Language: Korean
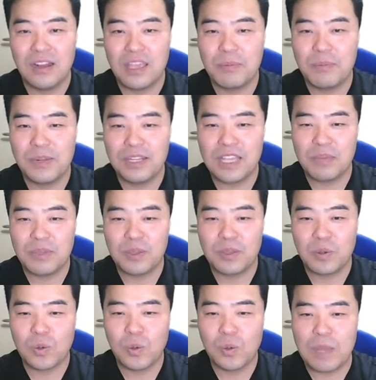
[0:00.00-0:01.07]
에펠탑이
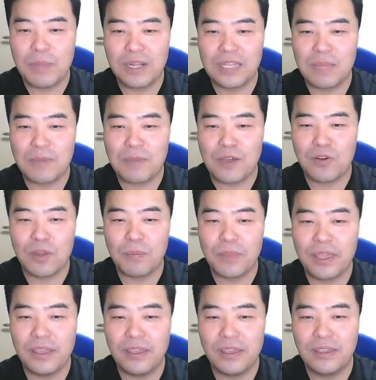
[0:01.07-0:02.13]
있고, 에펠탑 바로
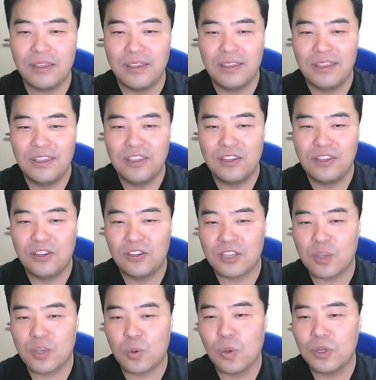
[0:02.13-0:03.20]
앞에
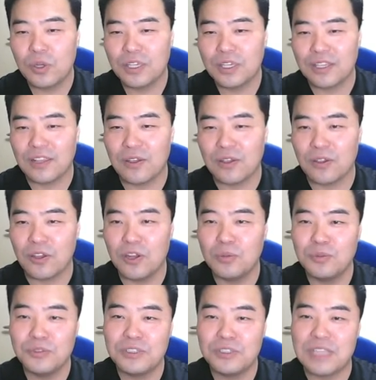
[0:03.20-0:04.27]
이렇게 공원이 있네요.
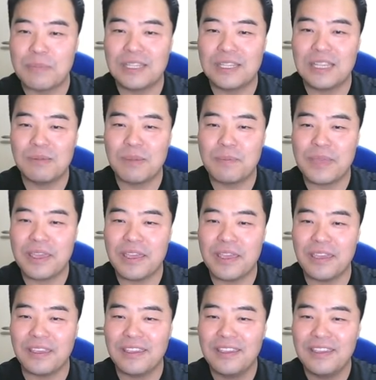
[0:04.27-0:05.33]
여러분들은 에펠탑
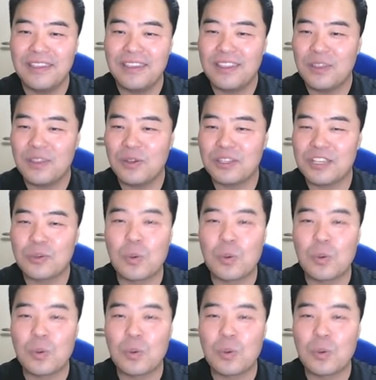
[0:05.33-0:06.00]
앞에 이렇게